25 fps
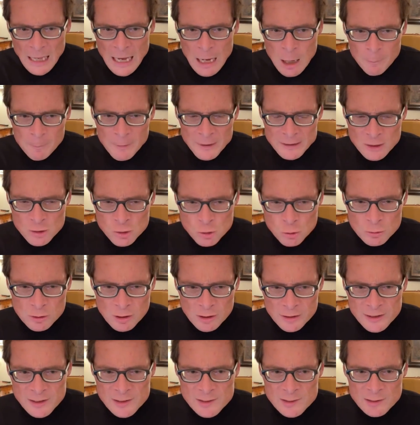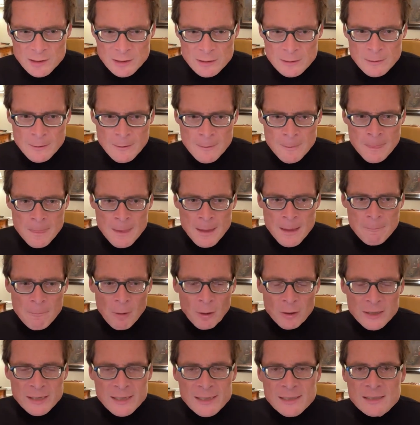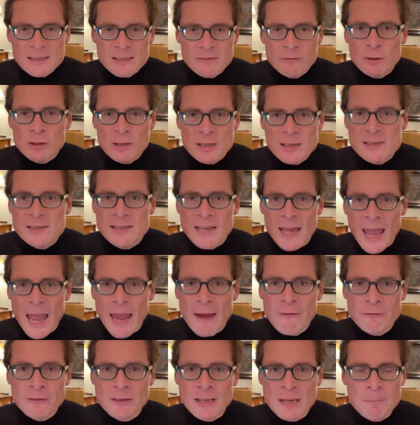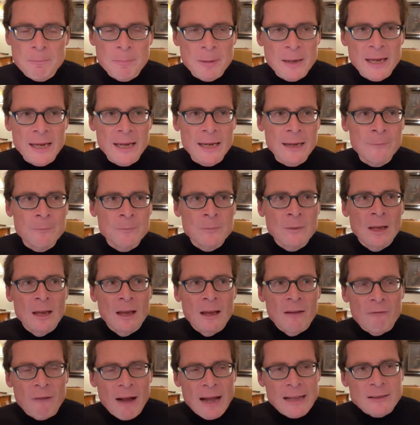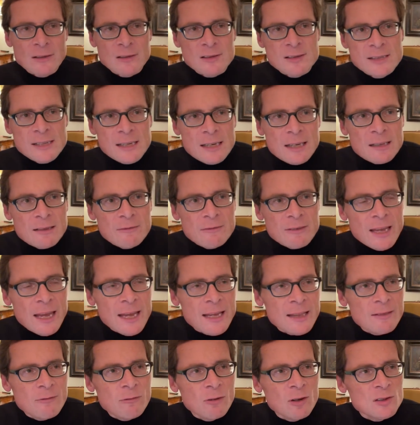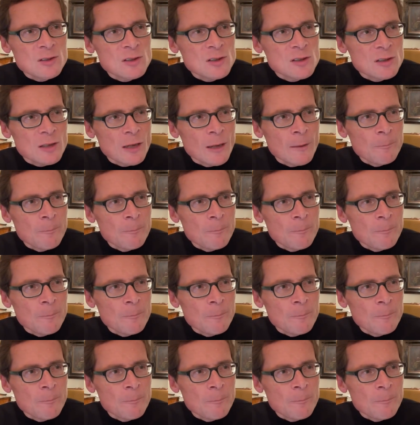auch bei den Journalisten, man ist für diese FDP, weil das irgendwie etwas...